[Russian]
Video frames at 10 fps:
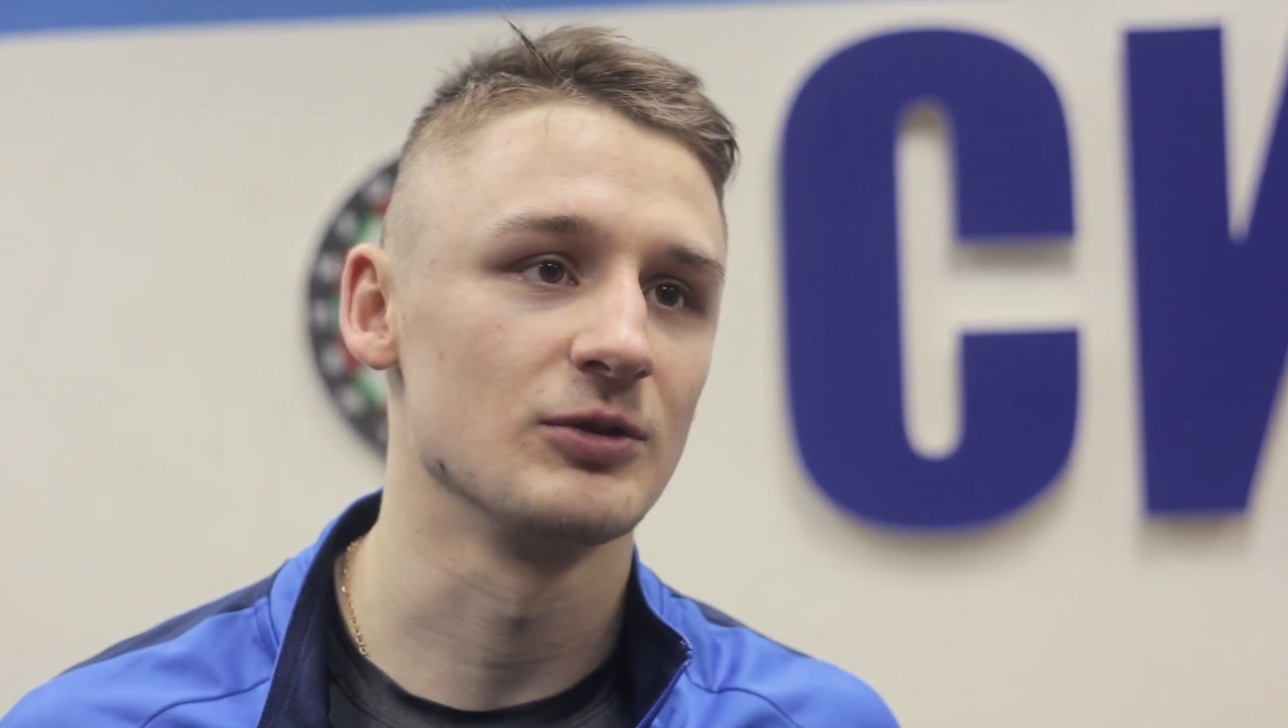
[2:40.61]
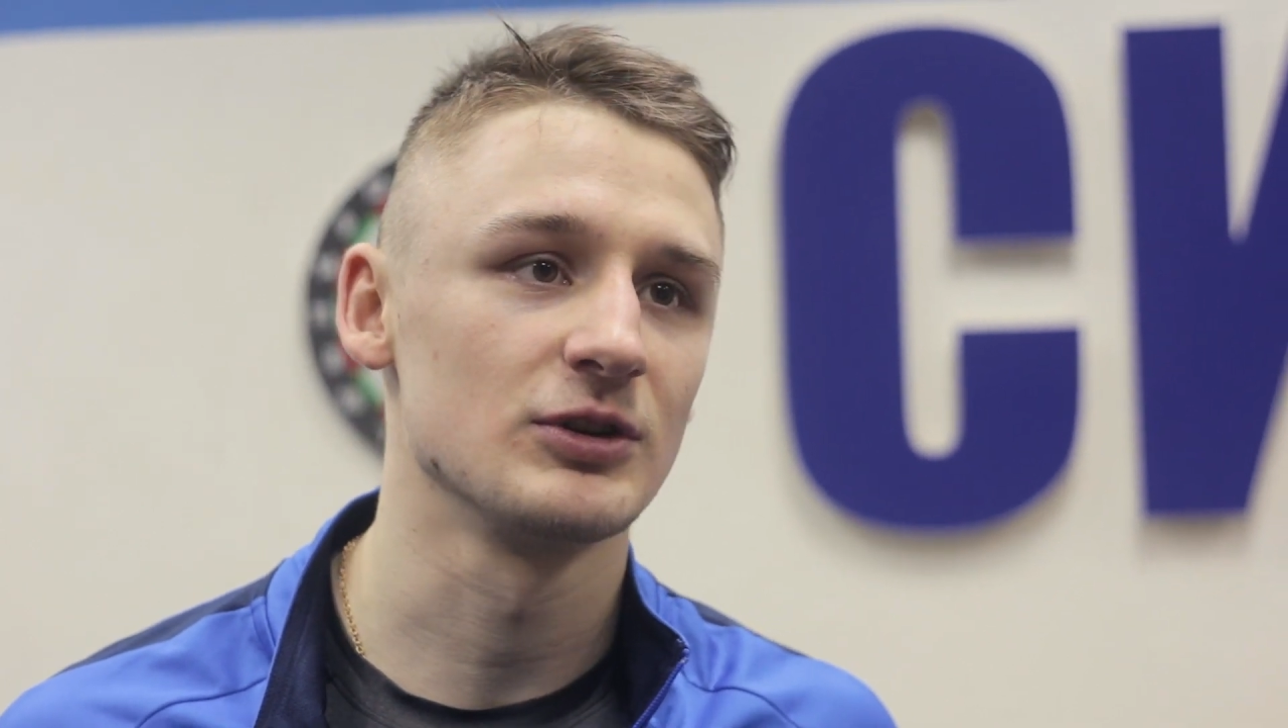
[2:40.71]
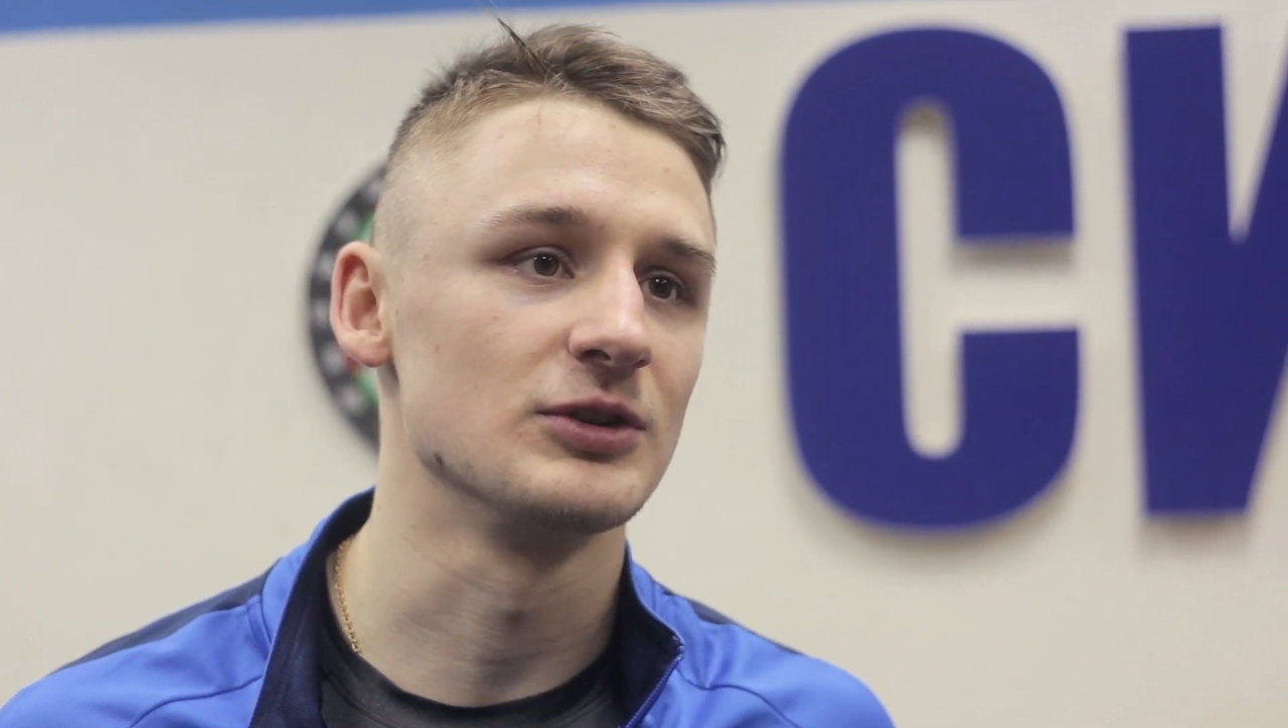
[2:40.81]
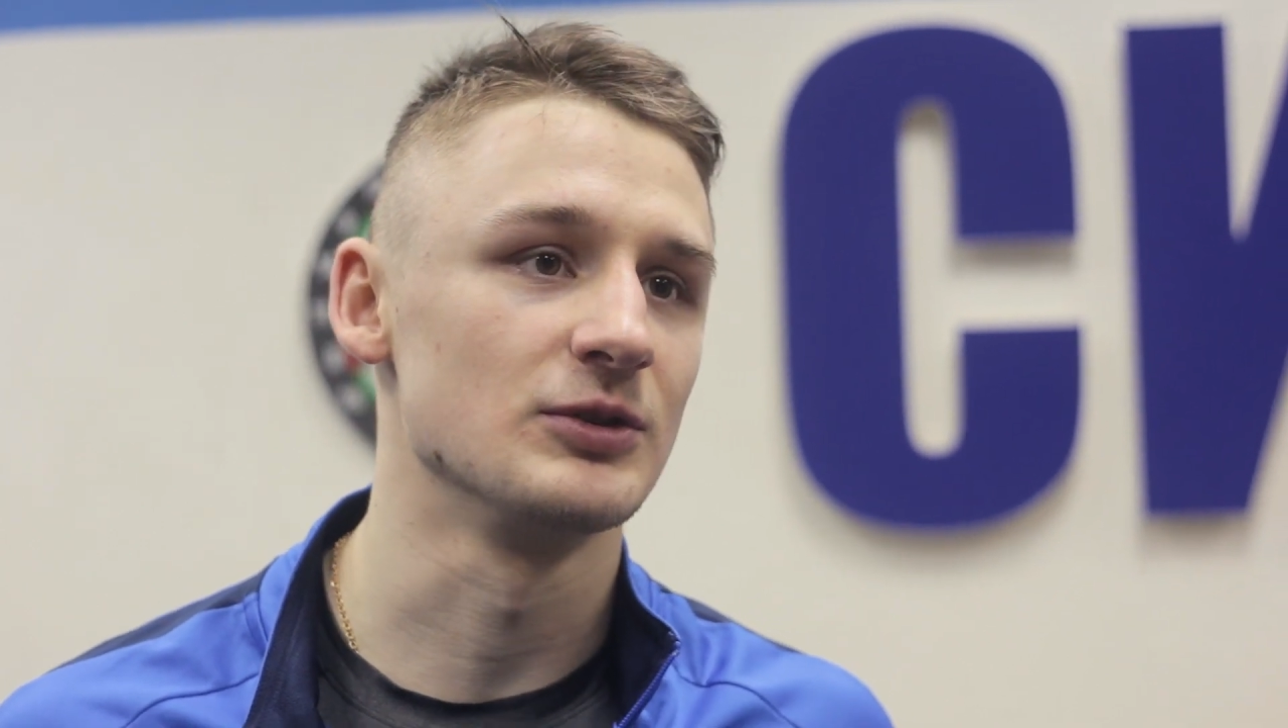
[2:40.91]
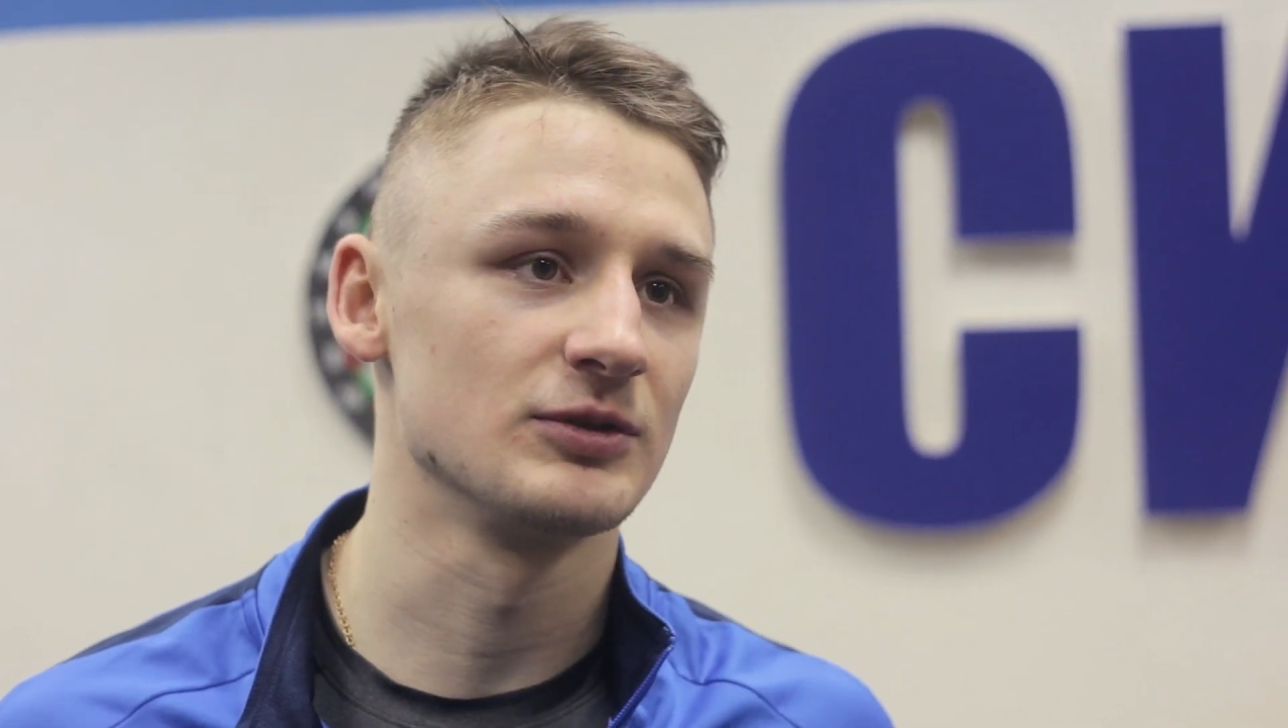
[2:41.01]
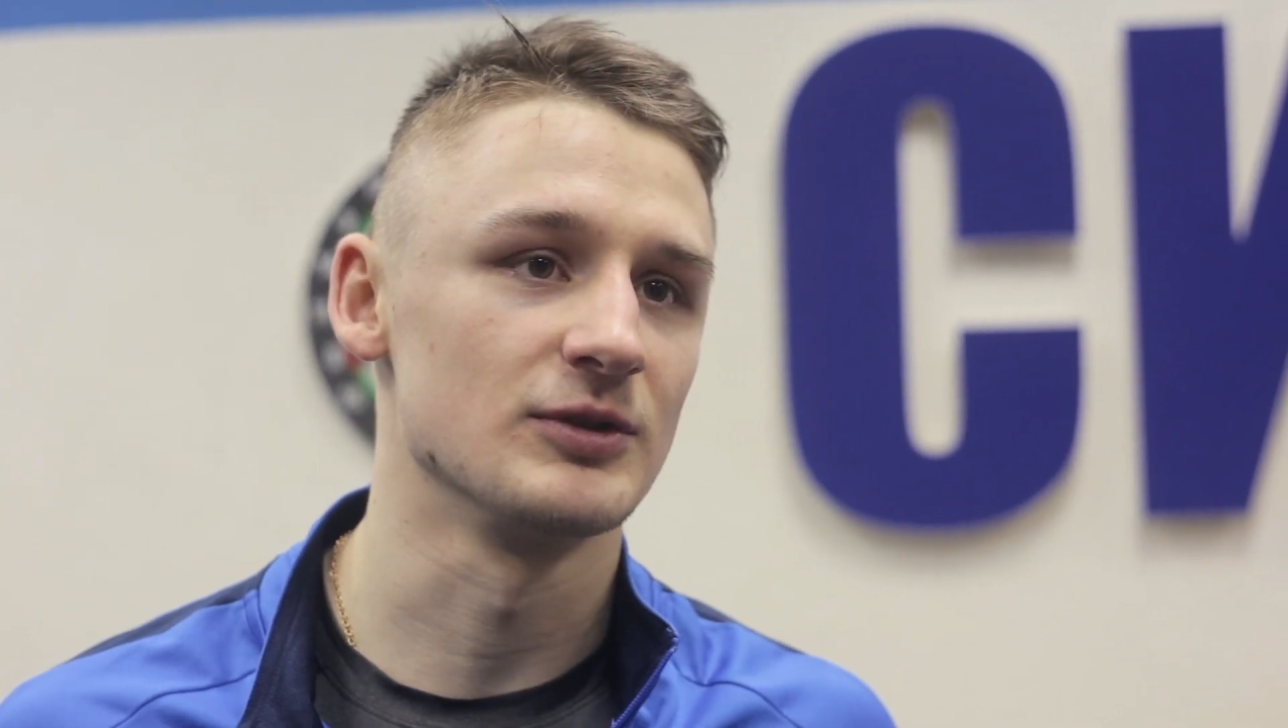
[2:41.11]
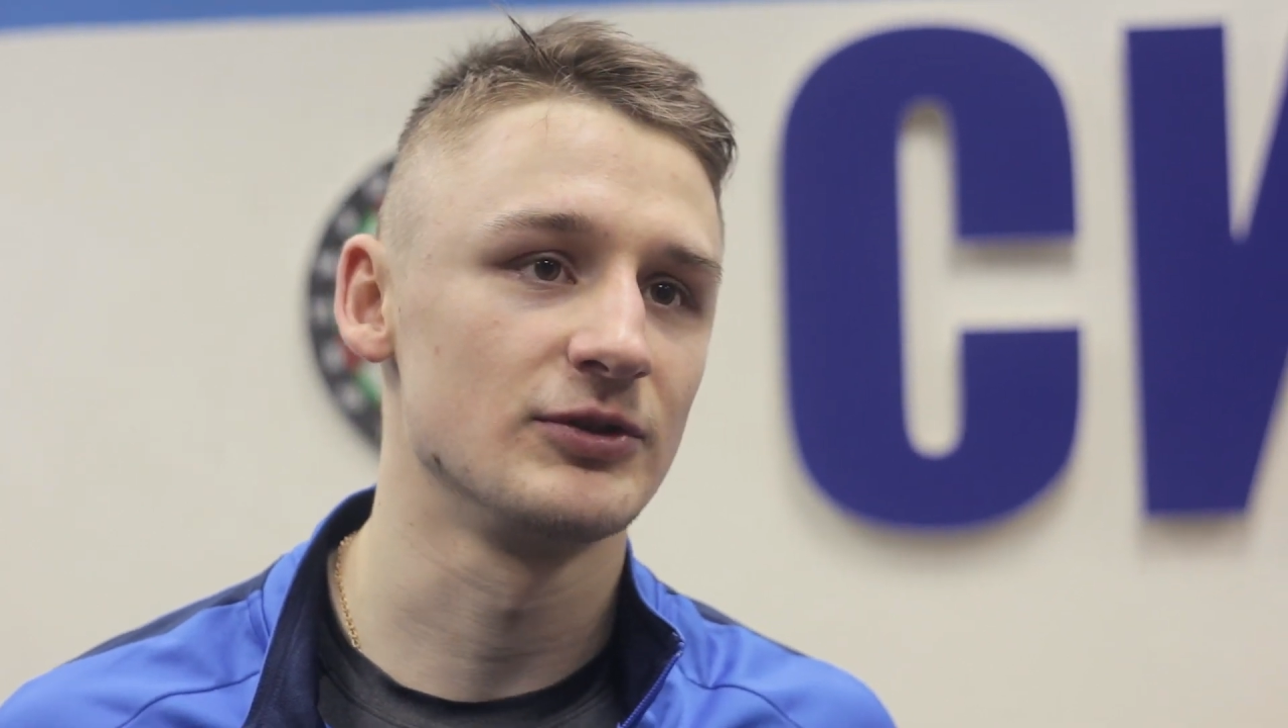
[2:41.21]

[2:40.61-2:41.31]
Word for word: она выкладывается